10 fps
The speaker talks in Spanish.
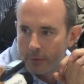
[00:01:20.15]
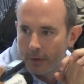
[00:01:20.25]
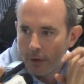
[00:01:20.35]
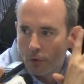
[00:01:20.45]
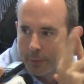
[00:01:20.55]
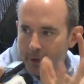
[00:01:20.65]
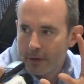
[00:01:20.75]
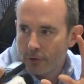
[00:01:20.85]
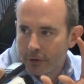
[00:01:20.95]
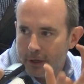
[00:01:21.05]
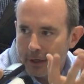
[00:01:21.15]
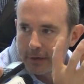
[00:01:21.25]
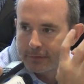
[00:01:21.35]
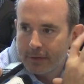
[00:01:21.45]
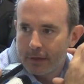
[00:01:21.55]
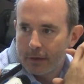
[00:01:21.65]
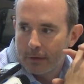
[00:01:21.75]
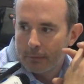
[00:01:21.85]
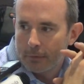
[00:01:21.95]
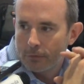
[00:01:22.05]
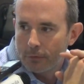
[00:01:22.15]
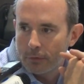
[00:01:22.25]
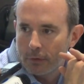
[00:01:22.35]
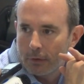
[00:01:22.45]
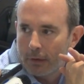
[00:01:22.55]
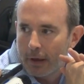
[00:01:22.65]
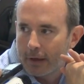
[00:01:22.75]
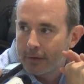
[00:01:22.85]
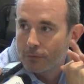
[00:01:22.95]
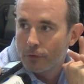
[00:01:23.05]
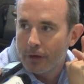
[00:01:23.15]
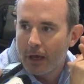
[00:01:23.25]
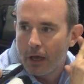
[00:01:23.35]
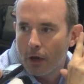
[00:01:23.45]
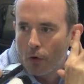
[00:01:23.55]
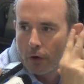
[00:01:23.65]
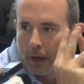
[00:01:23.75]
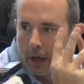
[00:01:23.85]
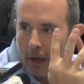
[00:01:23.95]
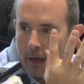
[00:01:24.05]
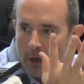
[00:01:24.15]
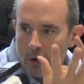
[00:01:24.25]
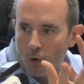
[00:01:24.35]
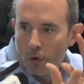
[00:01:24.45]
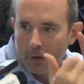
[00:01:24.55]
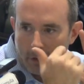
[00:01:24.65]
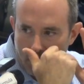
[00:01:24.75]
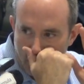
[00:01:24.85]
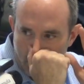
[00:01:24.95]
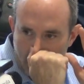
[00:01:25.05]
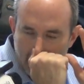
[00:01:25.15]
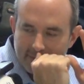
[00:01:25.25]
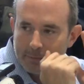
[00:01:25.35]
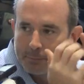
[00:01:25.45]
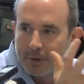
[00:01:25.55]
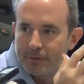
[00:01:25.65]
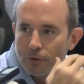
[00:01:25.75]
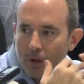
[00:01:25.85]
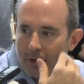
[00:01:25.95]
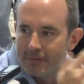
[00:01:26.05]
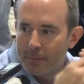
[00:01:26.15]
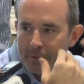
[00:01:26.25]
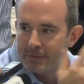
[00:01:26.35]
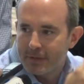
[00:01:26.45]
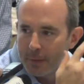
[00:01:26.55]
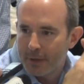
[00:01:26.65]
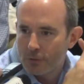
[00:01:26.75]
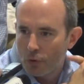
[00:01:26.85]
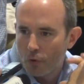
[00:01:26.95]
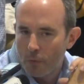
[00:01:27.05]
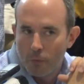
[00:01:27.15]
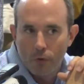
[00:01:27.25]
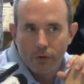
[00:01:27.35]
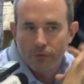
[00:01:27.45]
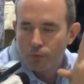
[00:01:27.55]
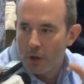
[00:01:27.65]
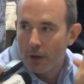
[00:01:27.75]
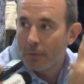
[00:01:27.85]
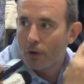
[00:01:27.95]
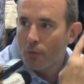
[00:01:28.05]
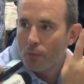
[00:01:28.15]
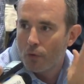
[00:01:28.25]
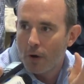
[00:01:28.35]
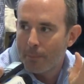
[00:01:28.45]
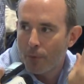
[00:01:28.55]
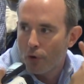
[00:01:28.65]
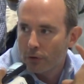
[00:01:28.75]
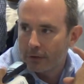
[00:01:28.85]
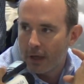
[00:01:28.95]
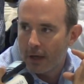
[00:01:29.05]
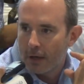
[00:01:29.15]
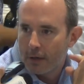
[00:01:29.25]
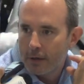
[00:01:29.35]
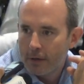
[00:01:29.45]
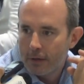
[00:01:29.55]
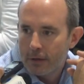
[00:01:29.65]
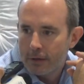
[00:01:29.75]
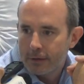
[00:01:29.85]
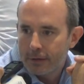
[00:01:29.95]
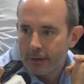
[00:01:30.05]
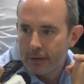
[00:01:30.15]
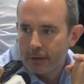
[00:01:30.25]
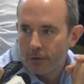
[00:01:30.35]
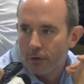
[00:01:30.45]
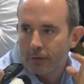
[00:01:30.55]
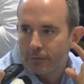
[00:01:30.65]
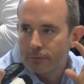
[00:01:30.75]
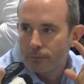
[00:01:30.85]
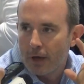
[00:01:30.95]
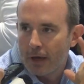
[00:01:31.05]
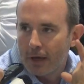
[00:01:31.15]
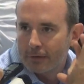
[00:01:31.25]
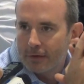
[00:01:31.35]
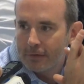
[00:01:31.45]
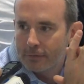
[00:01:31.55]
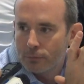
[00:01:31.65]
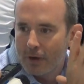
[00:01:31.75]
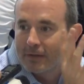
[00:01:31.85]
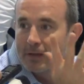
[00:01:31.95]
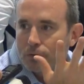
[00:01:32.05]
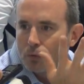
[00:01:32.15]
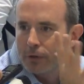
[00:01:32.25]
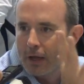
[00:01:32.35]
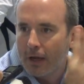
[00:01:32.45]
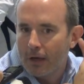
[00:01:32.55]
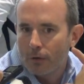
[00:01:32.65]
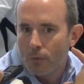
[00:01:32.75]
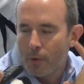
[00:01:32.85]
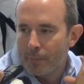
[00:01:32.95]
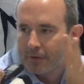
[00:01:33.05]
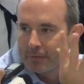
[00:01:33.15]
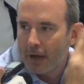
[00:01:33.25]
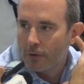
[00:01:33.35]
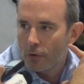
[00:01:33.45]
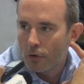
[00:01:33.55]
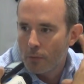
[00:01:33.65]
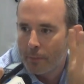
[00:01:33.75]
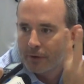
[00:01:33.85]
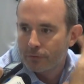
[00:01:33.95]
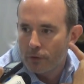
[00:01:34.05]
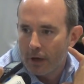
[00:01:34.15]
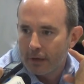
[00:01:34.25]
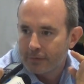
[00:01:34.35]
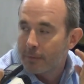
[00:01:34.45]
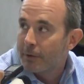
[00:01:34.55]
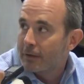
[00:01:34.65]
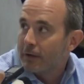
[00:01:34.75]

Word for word: que el gobierno tiene que hacer eh, X o Y o que, o que las empresas, sino él siempre está viendo cómo resuelve, cómo aporta y creo que esa es una característica, una actitud de él como empresario y como persona que siempre ha